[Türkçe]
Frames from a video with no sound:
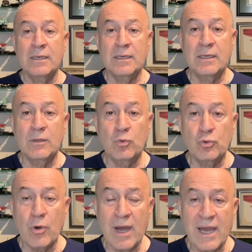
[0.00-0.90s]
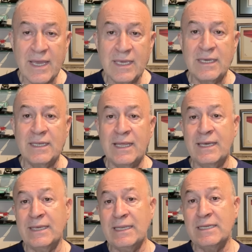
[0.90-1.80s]
e, Udoakaya
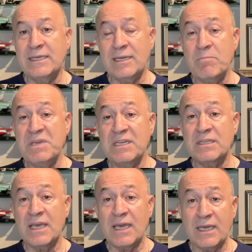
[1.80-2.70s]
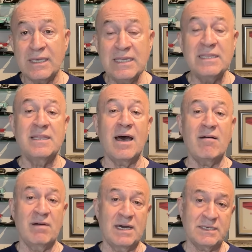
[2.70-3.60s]
ile ilgili bir de
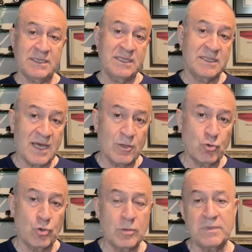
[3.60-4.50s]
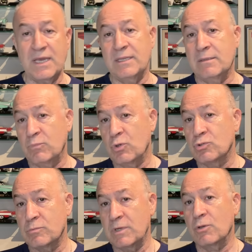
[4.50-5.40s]
iddia var. İddia diyorum kendim
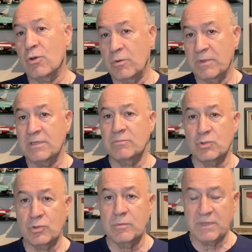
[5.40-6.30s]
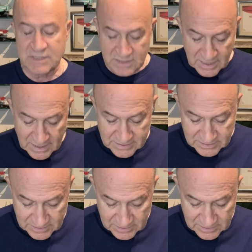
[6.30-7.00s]
gözümle görmedim çünkü basına yansıdığı